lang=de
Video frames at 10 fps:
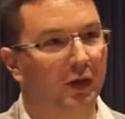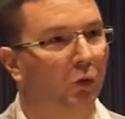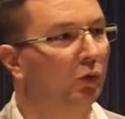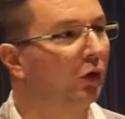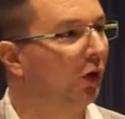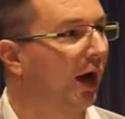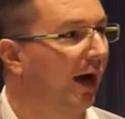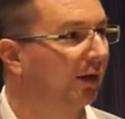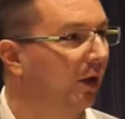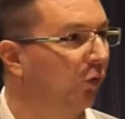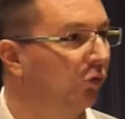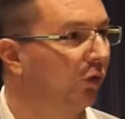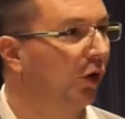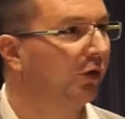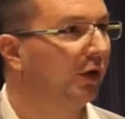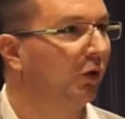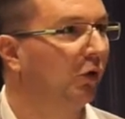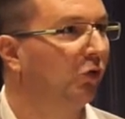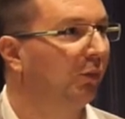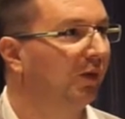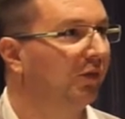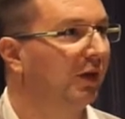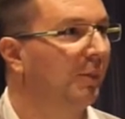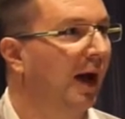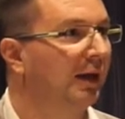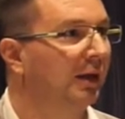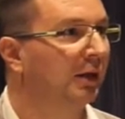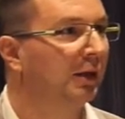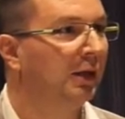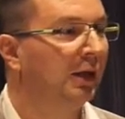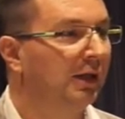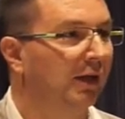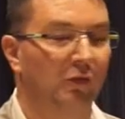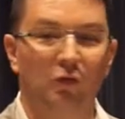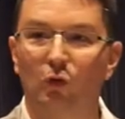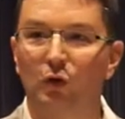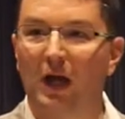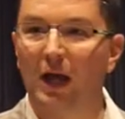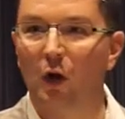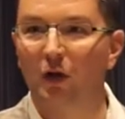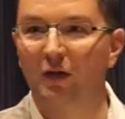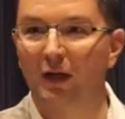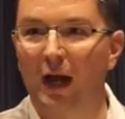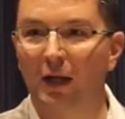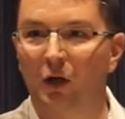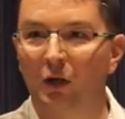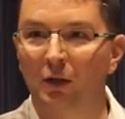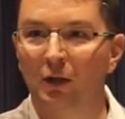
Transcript: Jahrhundert noch 8000 Leute in 29 Gemeinden. Jetzt sind es noch drei Leute in einer.